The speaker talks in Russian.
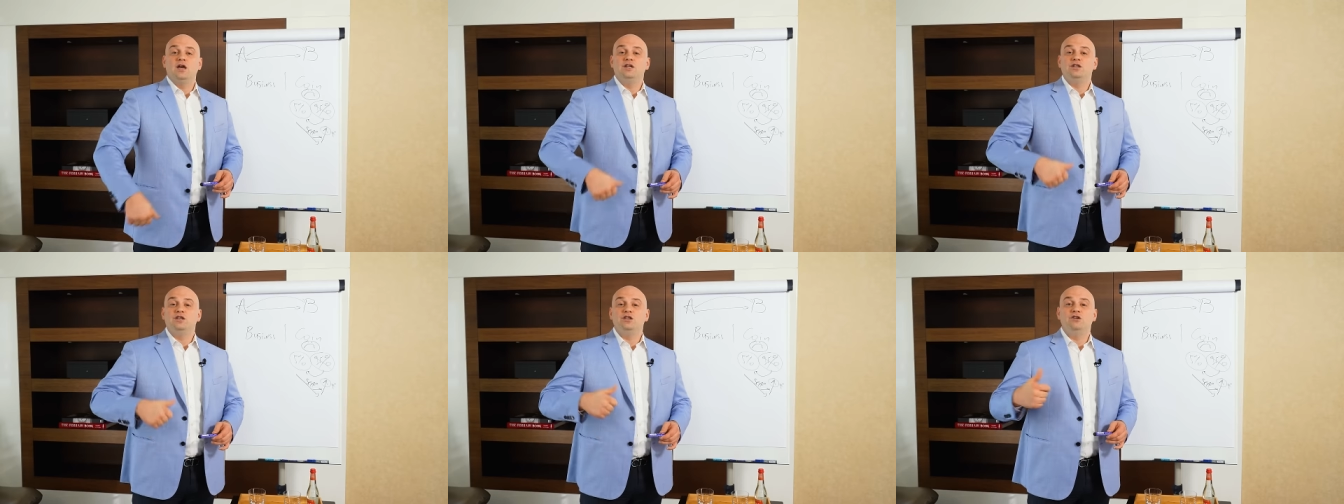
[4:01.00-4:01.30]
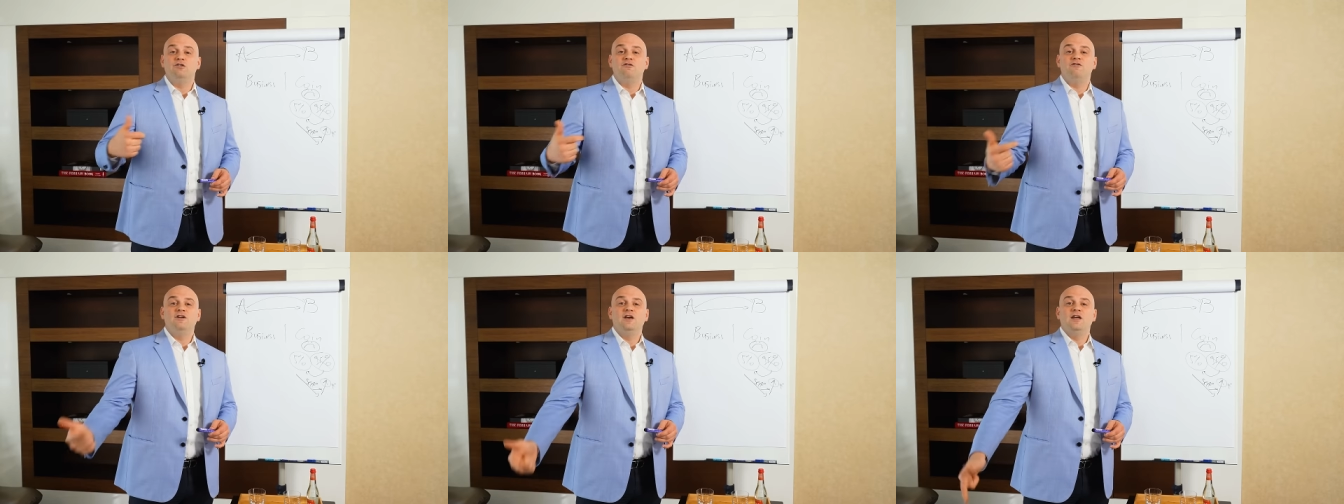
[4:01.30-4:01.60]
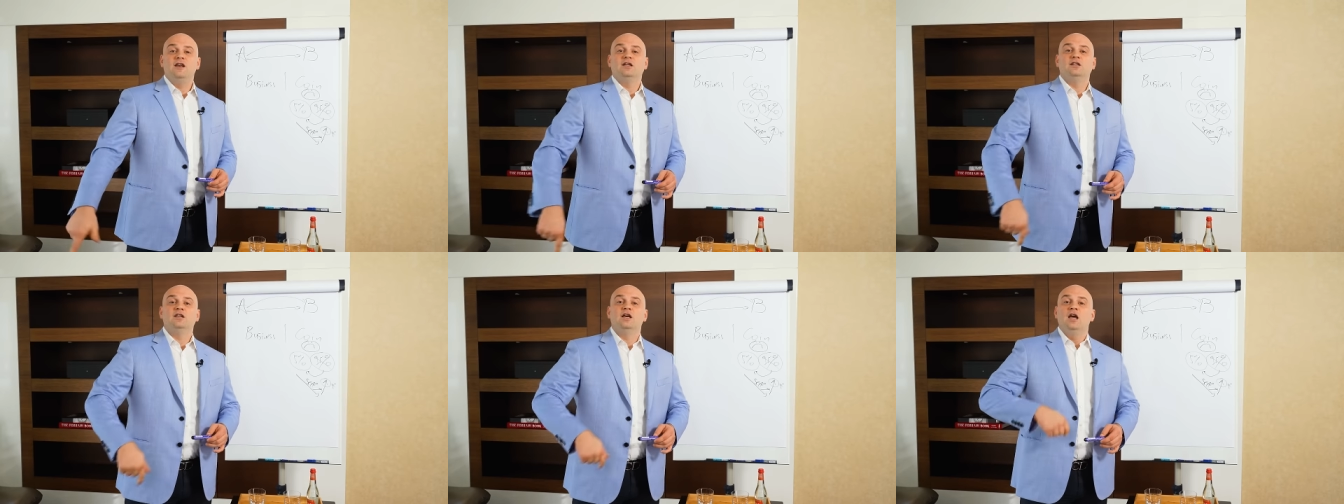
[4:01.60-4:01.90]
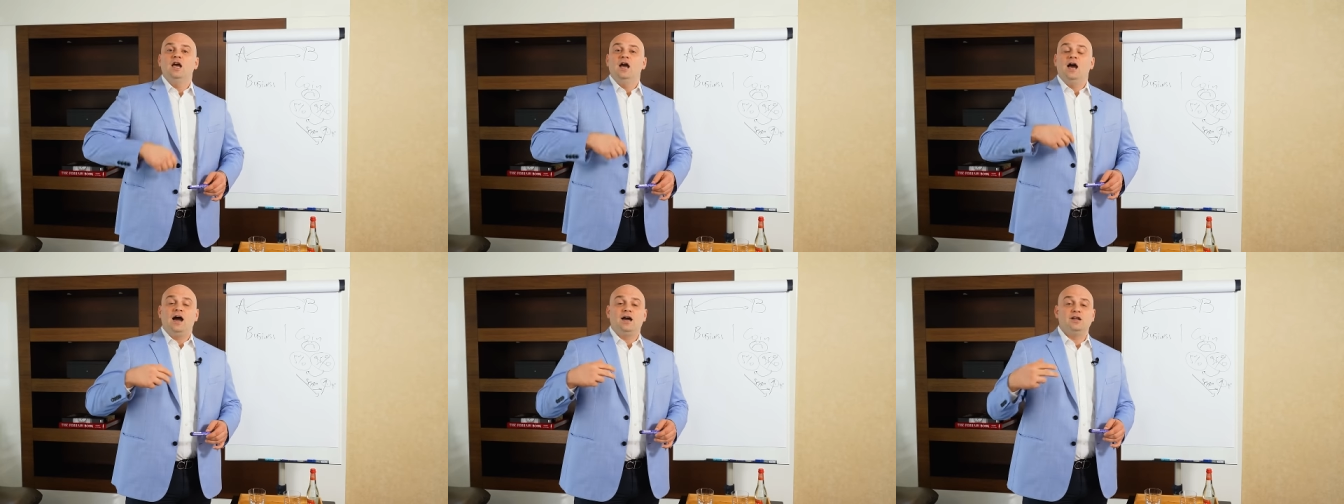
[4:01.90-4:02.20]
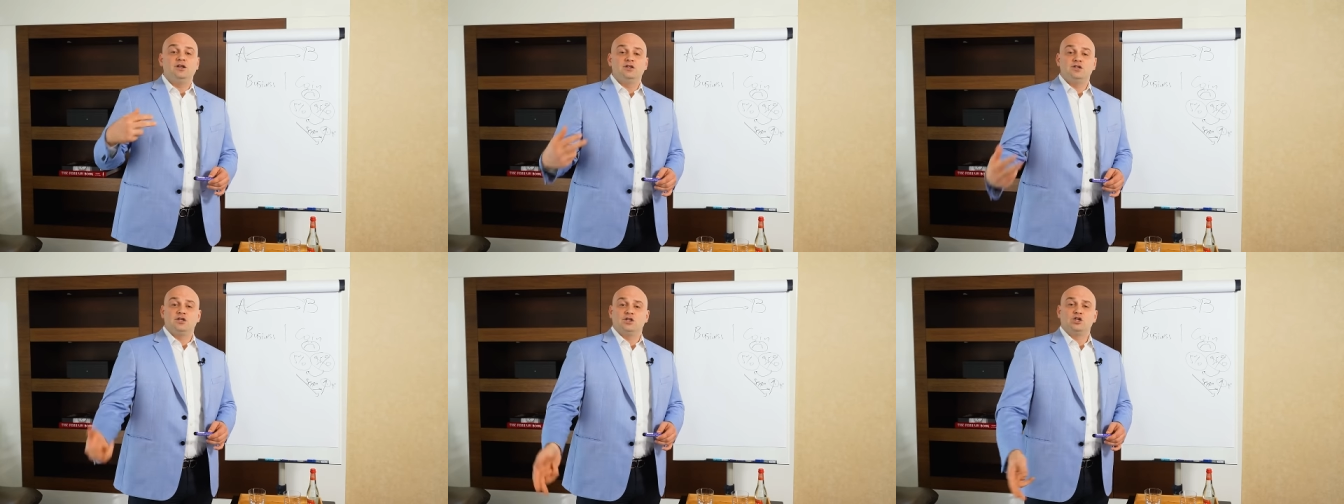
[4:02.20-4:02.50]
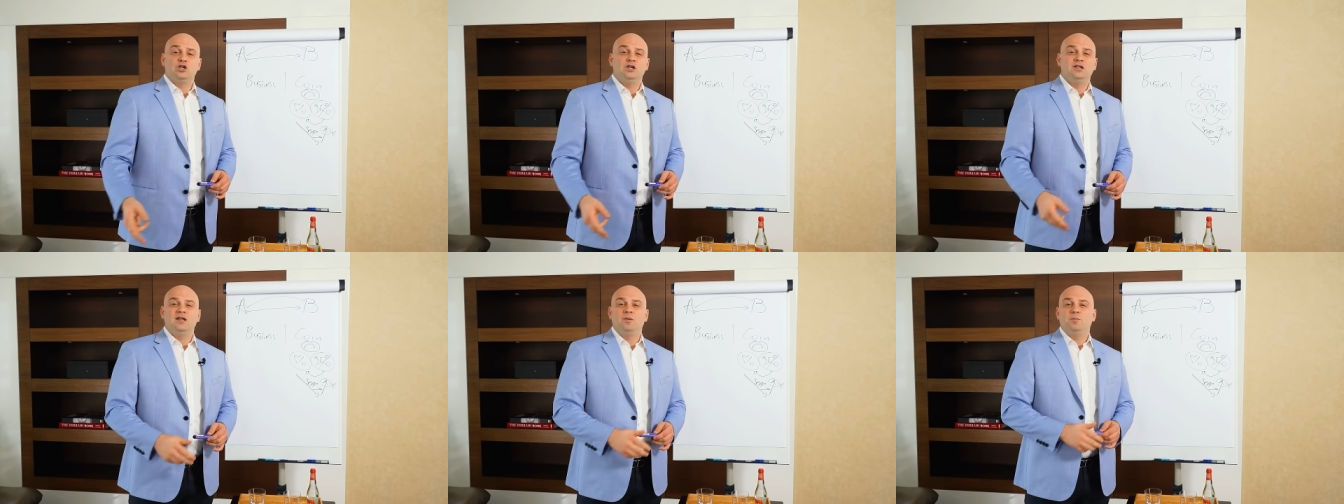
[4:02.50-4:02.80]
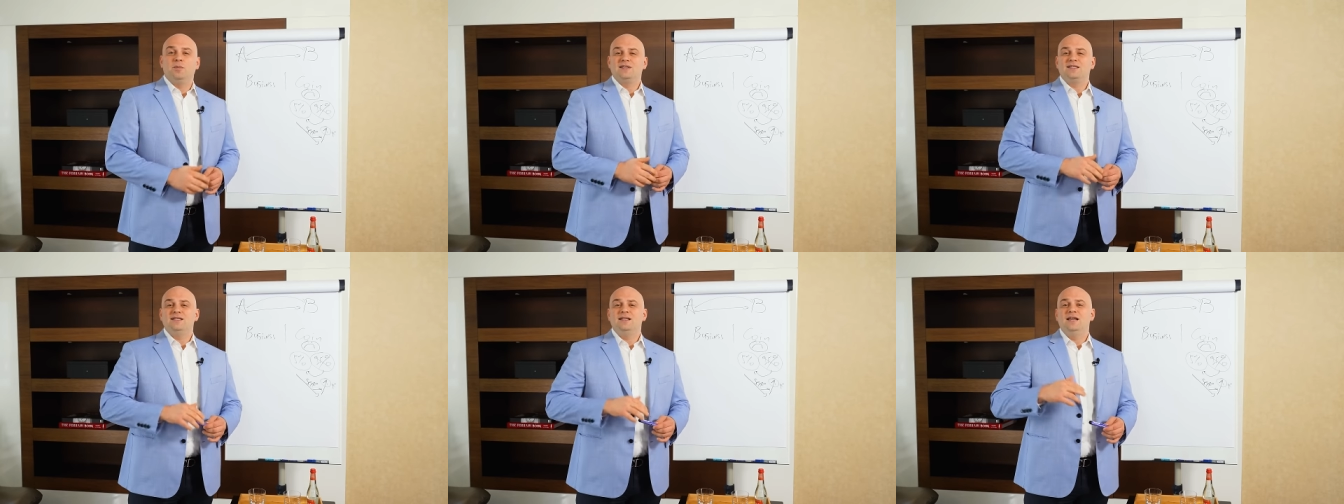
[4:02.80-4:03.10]
они не верят, они зашли на
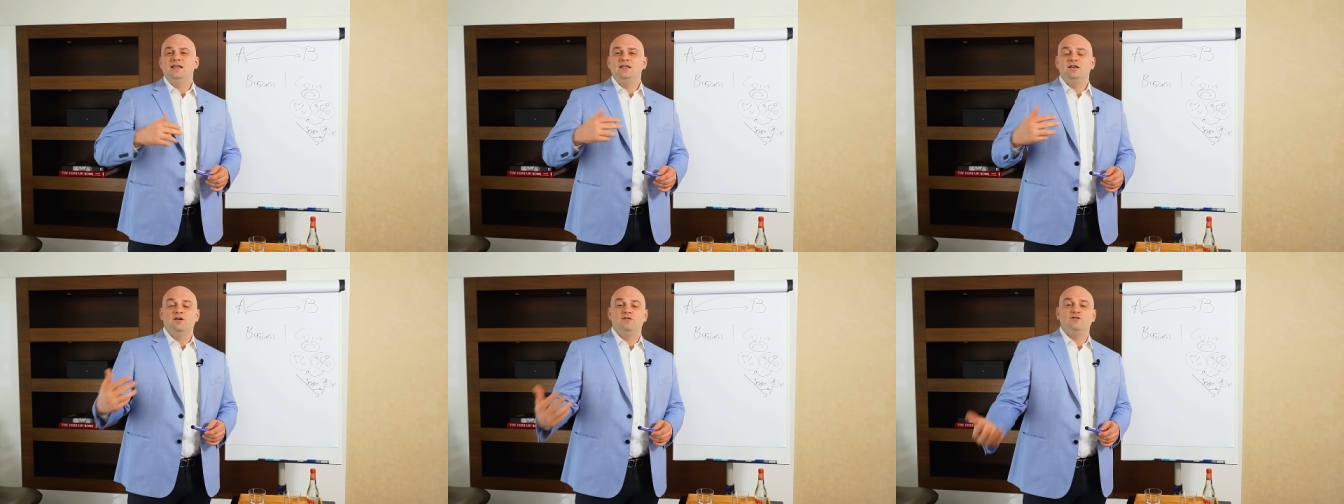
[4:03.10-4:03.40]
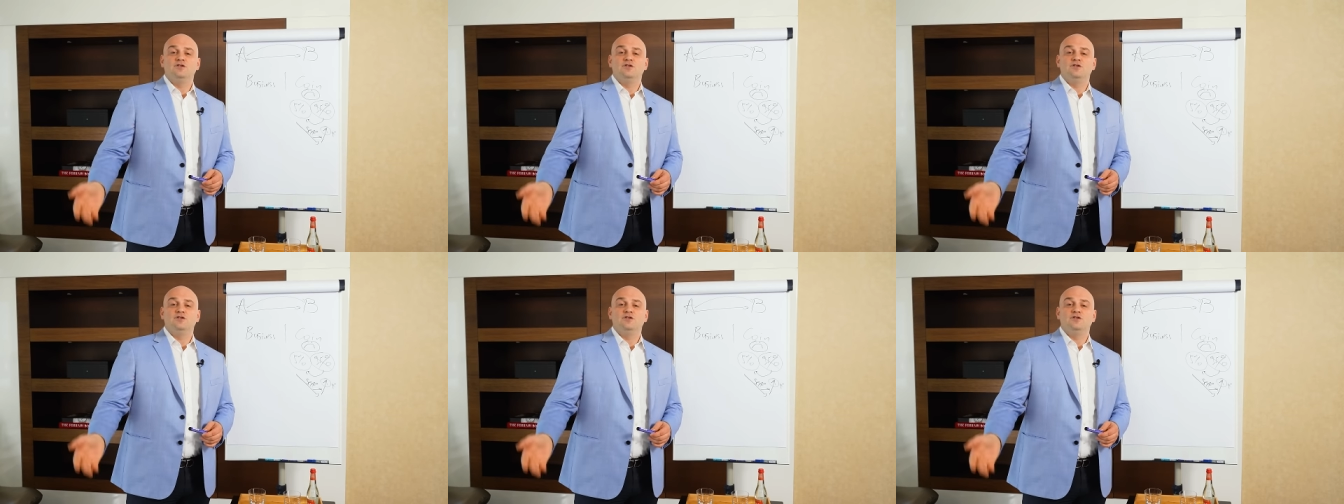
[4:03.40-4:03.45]
последнее,